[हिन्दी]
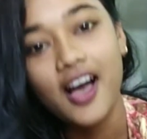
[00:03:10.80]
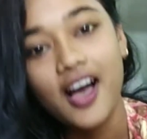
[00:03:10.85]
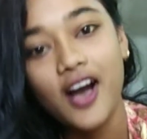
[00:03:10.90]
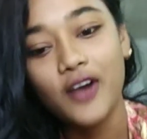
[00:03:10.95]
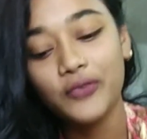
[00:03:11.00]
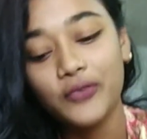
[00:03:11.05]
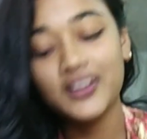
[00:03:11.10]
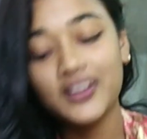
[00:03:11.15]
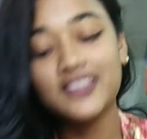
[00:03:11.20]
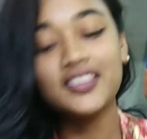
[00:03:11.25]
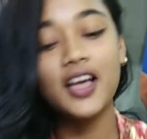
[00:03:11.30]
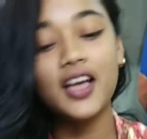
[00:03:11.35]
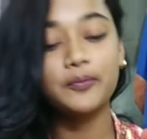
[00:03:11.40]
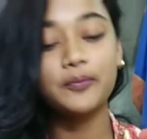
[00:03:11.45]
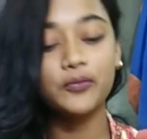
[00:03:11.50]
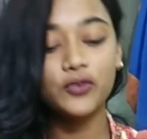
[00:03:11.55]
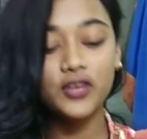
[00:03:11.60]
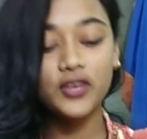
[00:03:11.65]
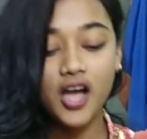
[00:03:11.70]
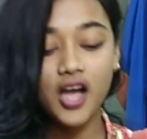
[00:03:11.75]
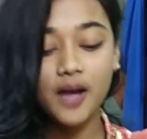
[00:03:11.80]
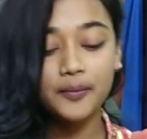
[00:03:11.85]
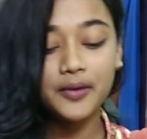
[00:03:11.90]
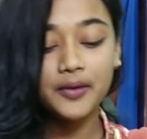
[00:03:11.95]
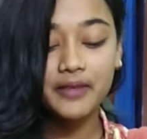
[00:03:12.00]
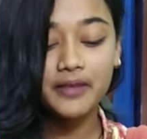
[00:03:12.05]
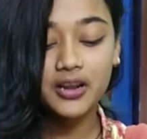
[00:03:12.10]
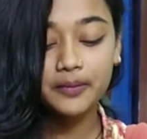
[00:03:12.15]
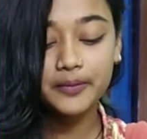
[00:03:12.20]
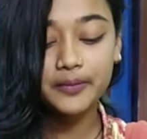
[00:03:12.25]
और फ्रेंड्स आपको यहाँ पे
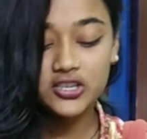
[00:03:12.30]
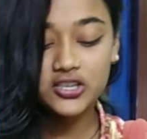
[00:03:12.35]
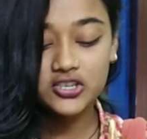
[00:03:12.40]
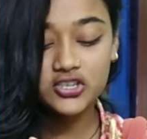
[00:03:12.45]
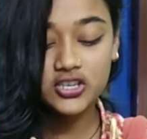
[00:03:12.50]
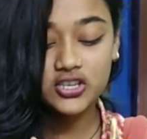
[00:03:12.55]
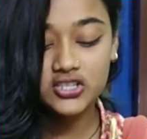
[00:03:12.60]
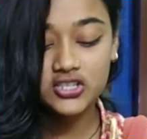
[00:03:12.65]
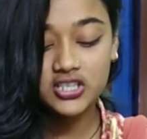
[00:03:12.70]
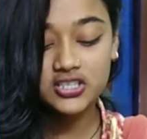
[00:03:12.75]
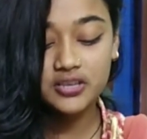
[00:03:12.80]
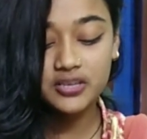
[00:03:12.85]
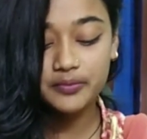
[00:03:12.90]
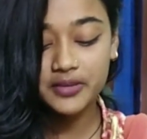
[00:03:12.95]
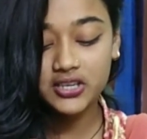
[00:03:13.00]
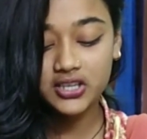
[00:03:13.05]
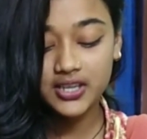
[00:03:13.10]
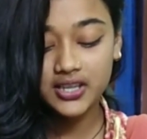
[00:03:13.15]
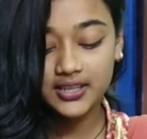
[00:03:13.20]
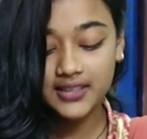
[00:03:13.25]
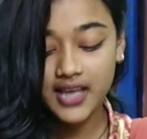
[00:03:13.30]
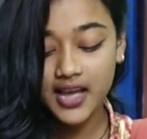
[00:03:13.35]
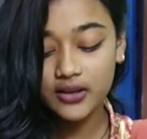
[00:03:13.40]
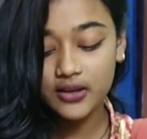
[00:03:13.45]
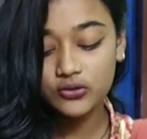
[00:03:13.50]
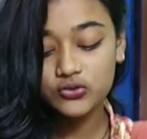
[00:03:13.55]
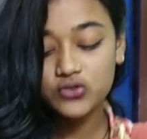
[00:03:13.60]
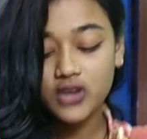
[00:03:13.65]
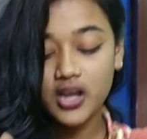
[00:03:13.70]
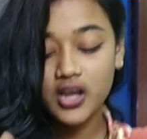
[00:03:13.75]
हमारा पेस्ट अच्छा सा बन के तैयार
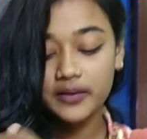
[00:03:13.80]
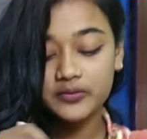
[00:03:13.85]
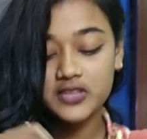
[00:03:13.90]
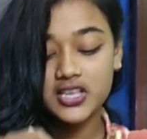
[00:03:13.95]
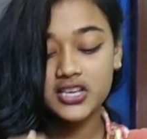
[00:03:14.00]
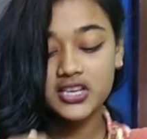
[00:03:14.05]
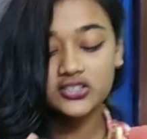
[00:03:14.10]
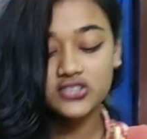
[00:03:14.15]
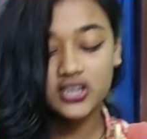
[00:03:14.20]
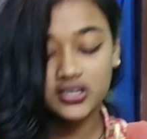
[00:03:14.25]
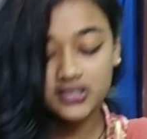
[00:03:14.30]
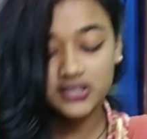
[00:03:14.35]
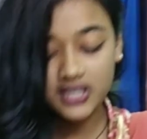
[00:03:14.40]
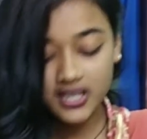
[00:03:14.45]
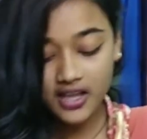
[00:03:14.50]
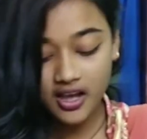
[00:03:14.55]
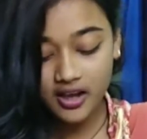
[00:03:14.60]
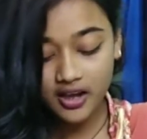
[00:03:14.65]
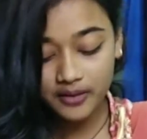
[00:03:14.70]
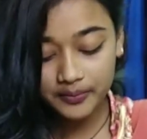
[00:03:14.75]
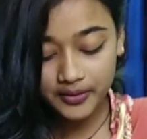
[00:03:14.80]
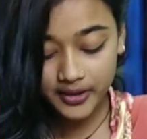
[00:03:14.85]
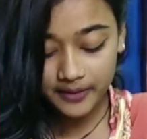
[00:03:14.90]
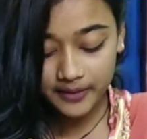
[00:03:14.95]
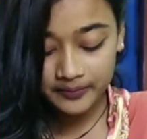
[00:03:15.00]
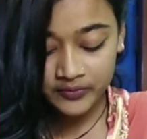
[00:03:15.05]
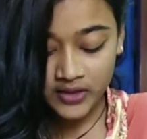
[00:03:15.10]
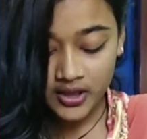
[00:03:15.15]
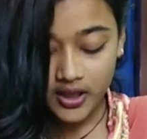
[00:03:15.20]
हो चुका है आप देख सकते हैं यहाँ पे